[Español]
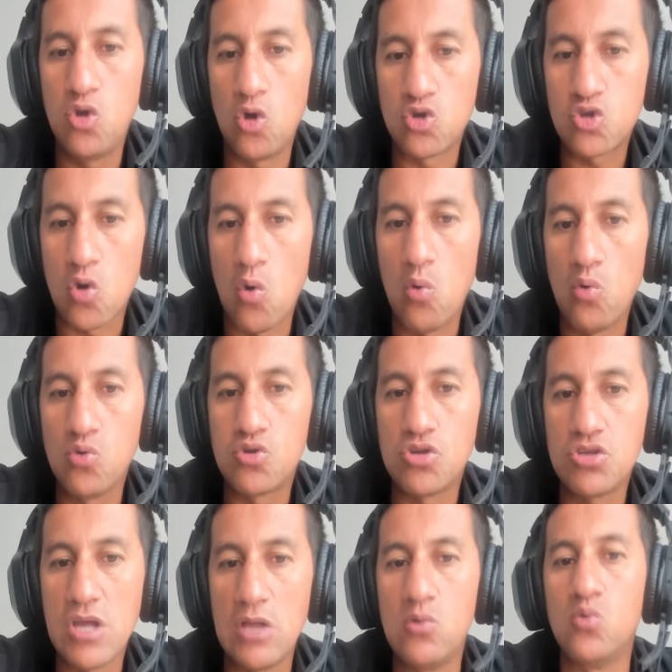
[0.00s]
dos
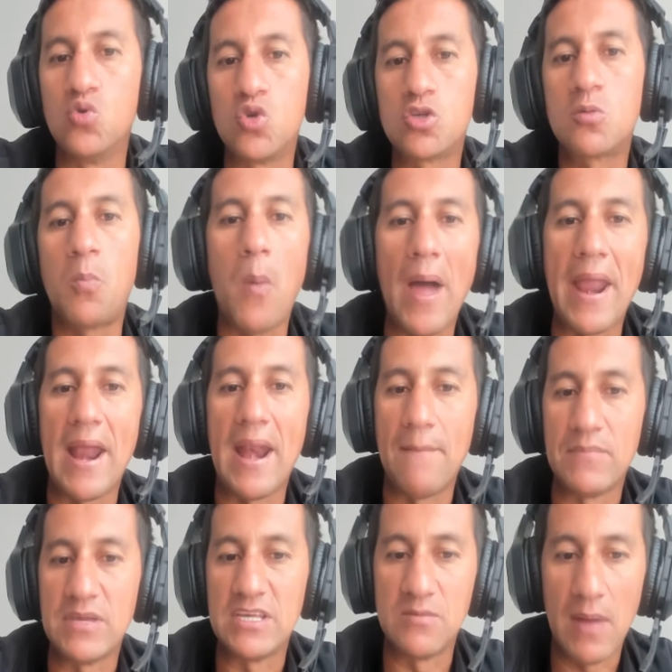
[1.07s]
conjuntos de anuncios para la
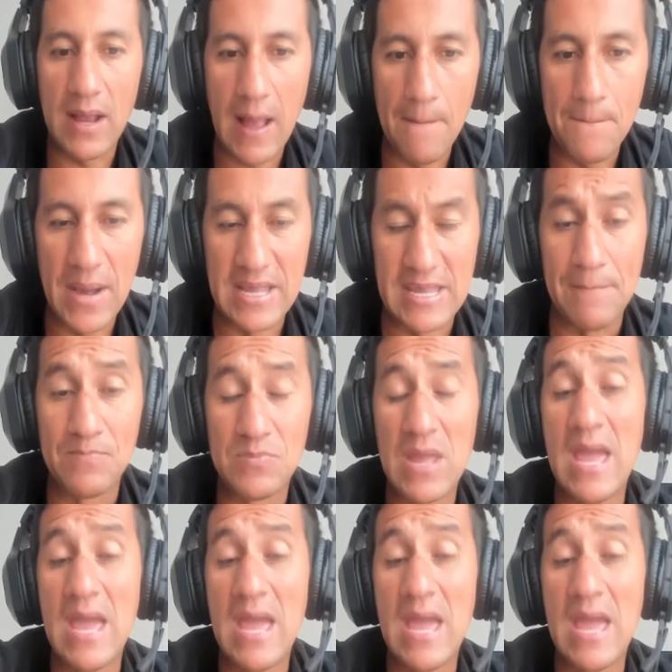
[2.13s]
misma campaña.